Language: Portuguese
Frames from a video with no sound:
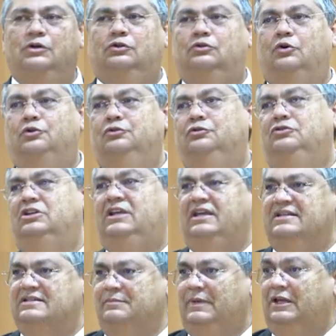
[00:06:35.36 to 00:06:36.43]
em torno de
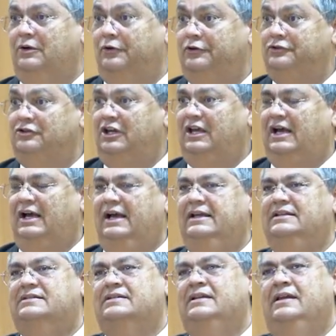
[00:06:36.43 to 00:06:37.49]
15 milhões de
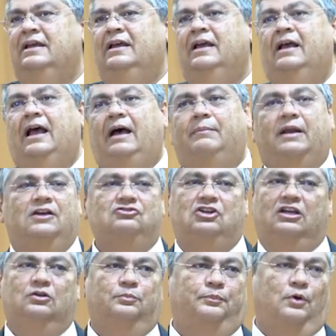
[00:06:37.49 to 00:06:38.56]
reais
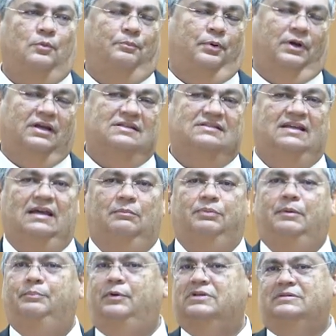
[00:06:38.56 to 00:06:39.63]
abrangendo, por
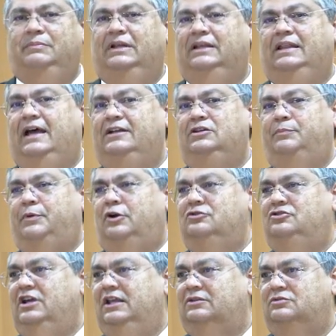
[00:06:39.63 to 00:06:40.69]
exemplo, a possibilidade de
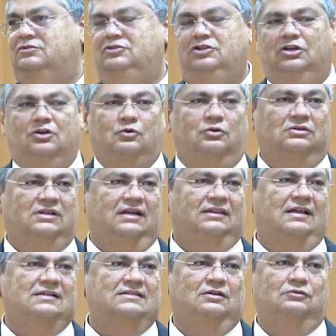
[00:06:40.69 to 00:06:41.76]
projetos de
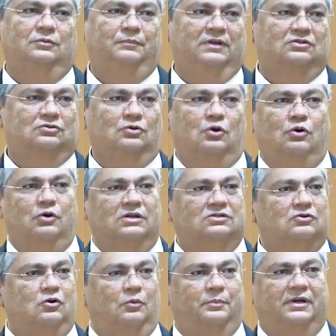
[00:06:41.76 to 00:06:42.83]
contratação de
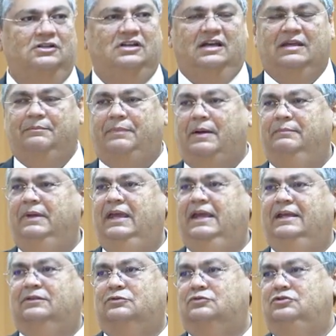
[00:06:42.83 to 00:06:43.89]
pessoas, compra de
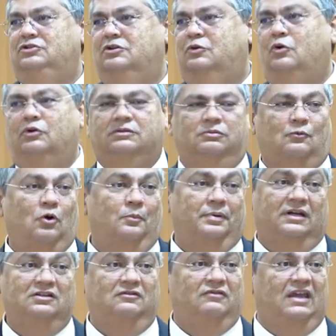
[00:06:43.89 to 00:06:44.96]
equipamentos, de
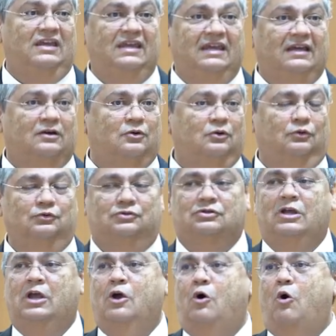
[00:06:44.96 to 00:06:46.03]
compra de
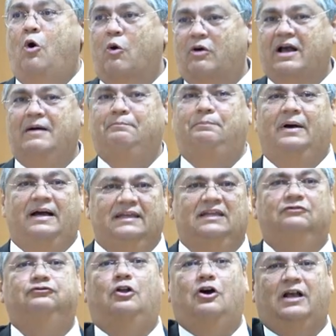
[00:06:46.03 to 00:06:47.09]
veículos ou
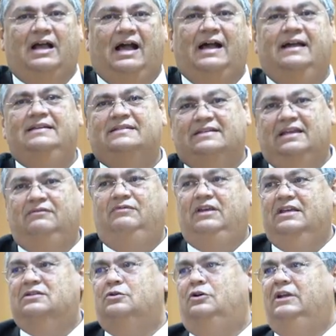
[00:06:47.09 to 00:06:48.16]
campanhas locais que
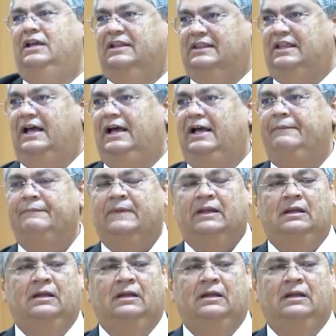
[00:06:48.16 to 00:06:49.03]
visam orientar